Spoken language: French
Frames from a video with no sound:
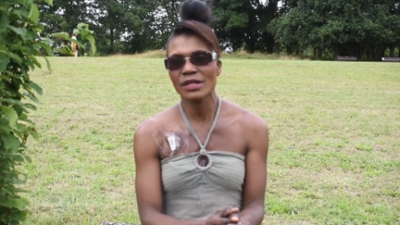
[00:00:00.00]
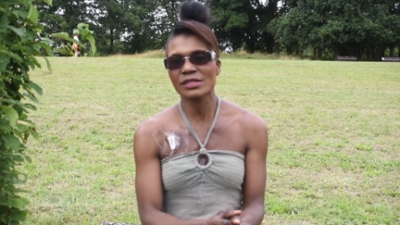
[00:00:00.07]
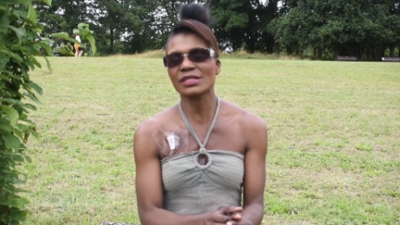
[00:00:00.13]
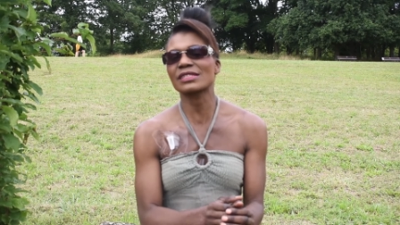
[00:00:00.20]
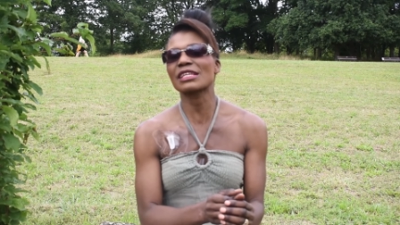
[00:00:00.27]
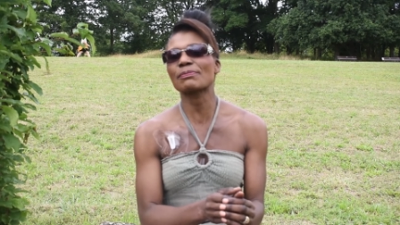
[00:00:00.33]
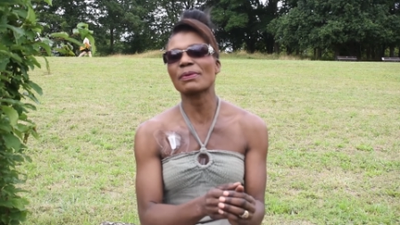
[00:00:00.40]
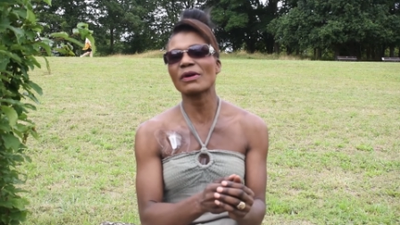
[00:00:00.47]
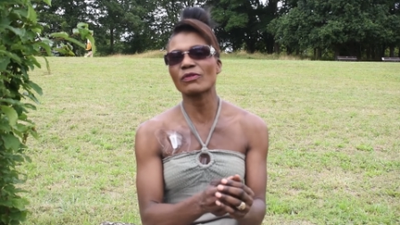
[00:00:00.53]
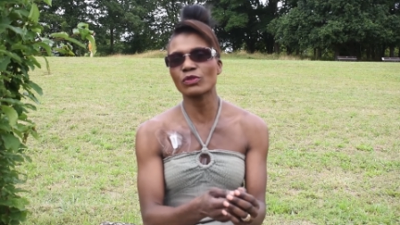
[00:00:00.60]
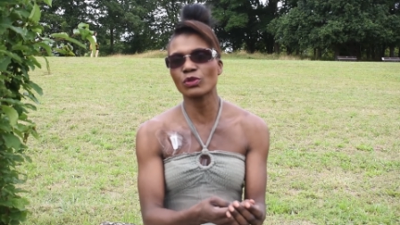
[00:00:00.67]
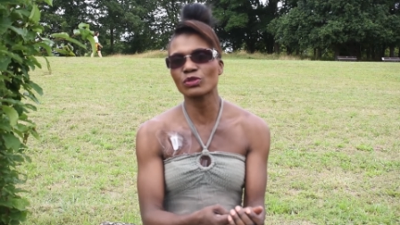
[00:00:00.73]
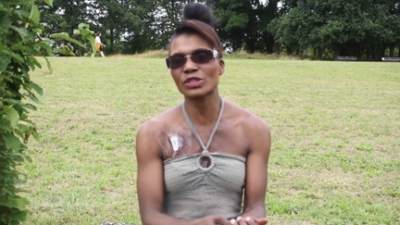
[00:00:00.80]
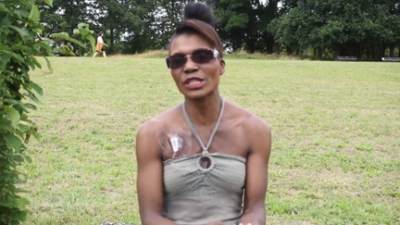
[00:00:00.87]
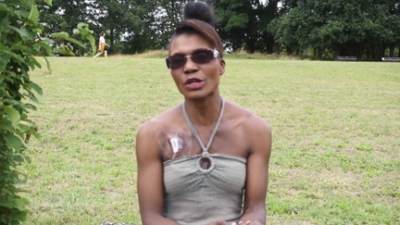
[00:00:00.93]
C'était pas
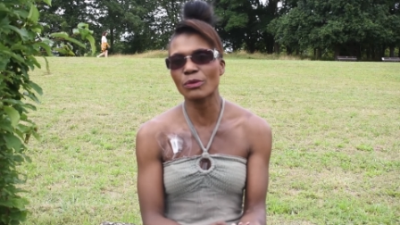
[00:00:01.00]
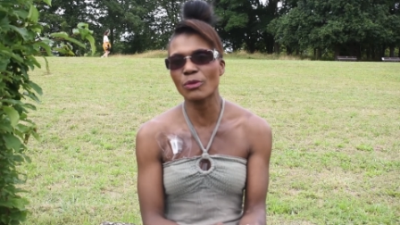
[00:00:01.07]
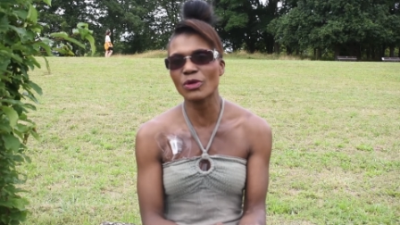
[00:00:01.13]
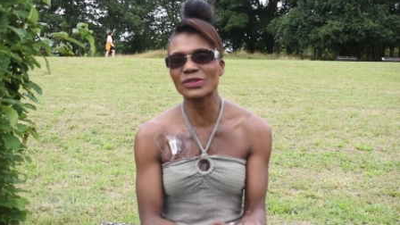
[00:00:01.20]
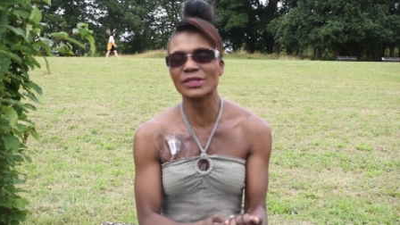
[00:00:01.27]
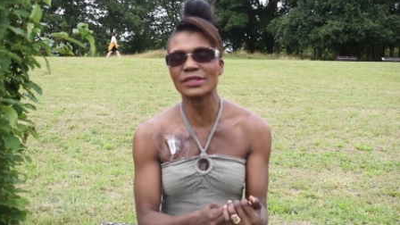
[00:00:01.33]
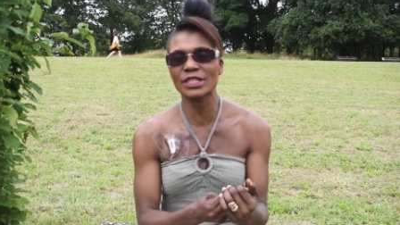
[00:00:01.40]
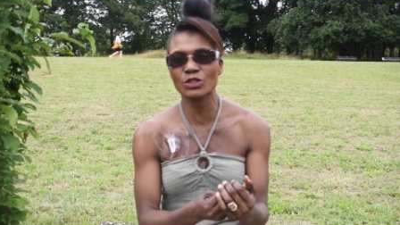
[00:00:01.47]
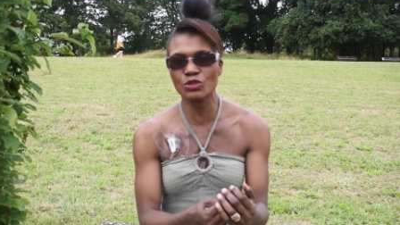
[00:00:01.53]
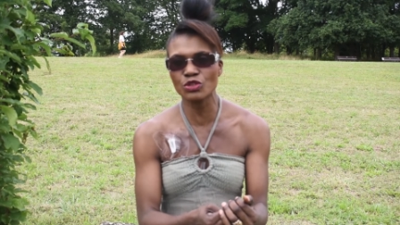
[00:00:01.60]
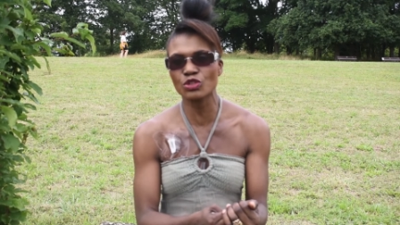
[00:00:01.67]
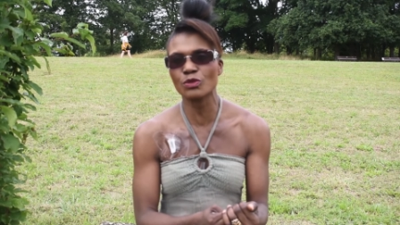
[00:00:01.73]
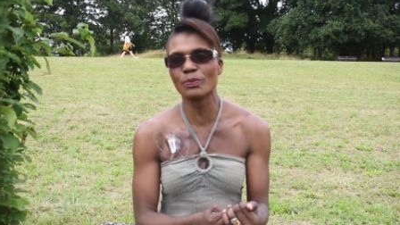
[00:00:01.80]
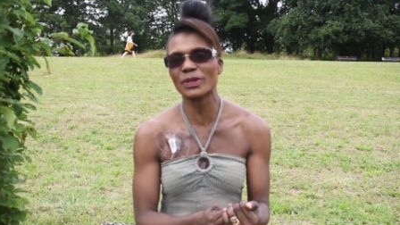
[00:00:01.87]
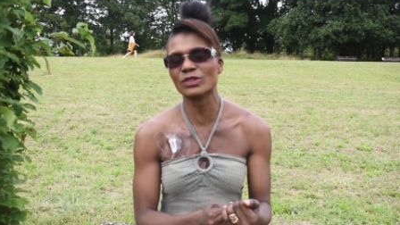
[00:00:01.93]
volontairement, c'était
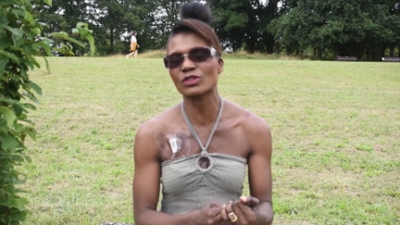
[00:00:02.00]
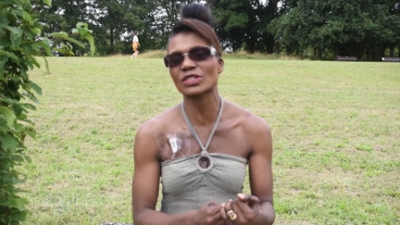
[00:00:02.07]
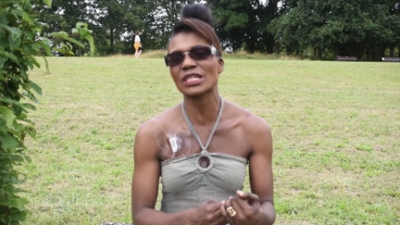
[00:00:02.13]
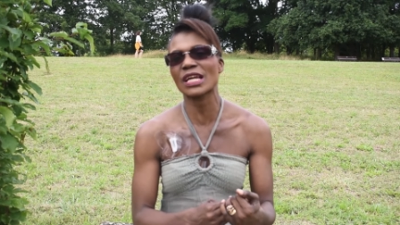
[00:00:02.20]
juste parce que